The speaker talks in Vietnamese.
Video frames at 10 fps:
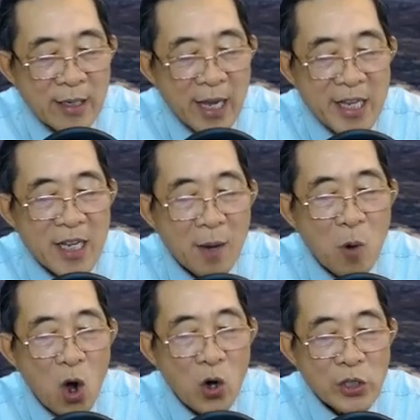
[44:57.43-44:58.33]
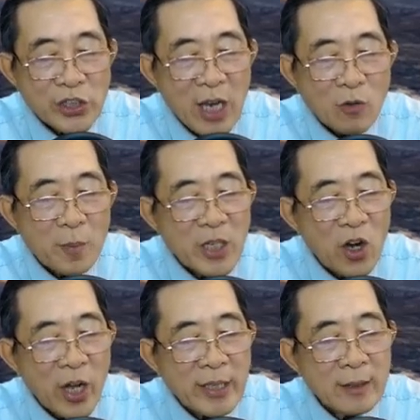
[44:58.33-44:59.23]
nghĩ ngợi một hồi sau đó mới
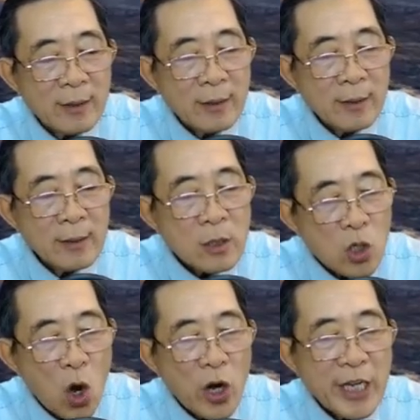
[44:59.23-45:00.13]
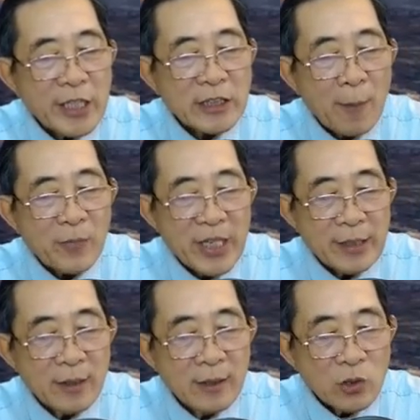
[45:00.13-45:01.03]
nói, con yên tâm đi,
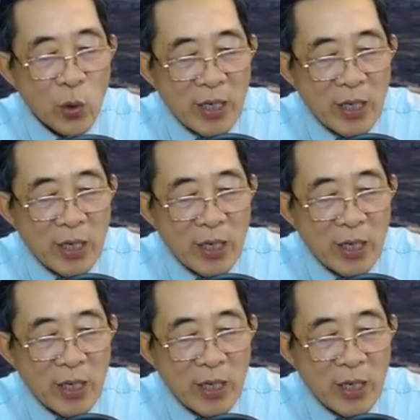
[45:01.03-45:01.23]
chuyện